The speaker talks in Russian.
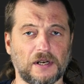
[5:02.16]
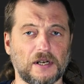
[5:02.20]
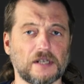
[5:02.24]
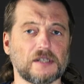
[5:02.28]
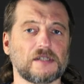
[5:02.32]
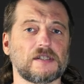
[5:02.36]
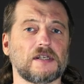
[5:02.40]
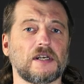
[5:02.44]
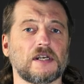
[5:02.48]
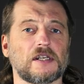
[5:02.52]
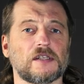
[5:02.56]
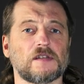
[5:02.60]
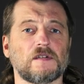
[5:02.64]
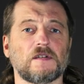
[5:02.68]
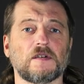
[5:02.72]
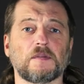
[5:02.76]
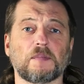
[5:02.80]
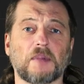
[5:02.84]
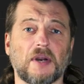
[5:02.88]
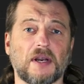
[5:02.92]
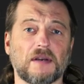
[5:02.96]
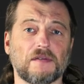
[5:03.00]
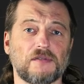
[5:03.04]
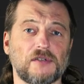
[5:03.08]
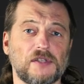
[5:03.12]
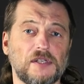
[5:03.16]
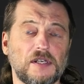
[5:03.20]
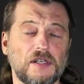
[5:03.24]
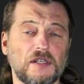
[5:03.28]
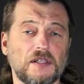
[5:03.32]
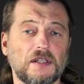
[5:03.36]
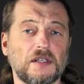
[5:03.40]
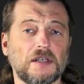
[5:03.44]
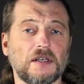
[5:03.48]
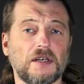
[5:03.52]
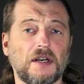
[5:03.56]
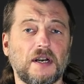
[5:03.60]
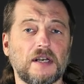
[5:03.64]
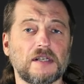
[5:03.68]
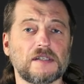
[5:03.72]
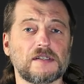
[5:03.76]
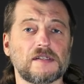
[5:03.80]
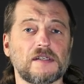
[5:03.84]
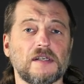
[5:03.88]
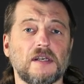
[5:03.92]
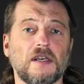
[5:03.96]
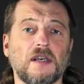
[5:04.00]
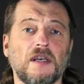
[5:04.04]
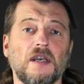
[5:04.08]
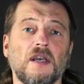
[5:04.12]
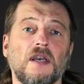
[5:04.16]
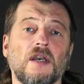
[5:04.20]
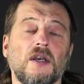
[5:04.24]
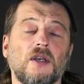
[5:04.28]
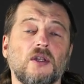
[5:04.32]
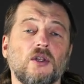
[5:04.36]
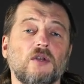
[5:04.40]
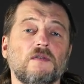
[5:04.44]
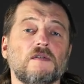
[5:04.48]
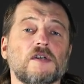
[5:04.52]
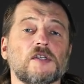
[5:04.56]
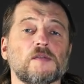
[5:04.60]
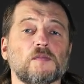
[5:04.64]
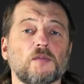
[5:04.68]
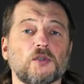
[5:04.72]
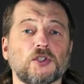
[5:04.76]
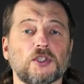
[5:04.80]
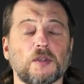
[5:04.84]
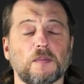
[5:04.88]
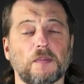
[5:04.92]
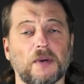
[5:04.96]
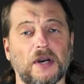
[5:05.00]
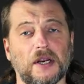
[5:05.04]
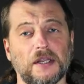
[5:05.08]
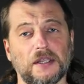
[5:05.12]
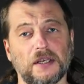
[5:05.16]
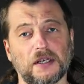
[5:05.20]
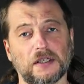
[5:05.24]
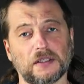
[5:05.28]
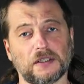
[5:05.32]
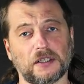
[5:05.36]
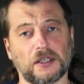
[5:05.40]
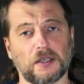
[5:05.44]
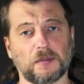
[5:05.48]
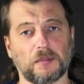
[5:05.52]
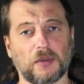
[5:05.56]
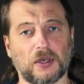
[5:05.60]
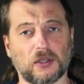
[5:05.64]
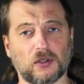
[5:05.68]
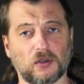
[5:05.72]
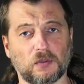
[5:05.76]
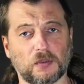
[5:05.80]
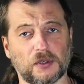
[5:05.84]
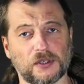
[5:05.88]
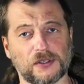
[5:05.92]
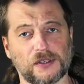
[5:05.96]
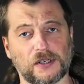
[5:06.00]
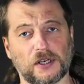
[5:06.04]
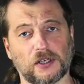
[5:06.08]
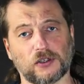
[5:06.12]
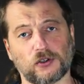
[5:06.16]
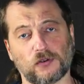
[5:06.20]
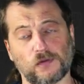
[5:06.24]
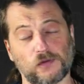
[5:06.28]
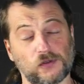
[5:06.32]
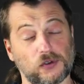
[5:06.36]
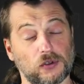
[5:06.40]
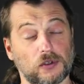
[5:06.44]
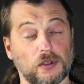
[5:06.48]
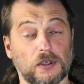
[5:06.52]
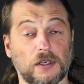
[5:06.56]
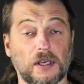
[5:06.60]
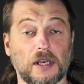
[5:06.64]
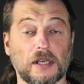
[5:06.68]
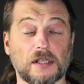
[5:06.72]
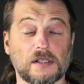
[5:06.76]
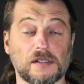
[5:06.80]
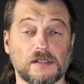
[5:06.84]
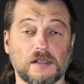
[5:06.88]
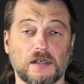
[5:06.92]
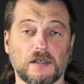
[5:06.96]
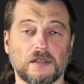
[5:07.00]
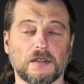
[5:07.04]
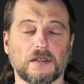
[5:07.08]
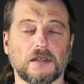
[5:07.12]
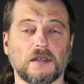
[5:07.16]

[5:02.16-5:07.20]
рассказывать про все интеграции, но, возможно, про некоторые потом расскажу все-таки отдельно.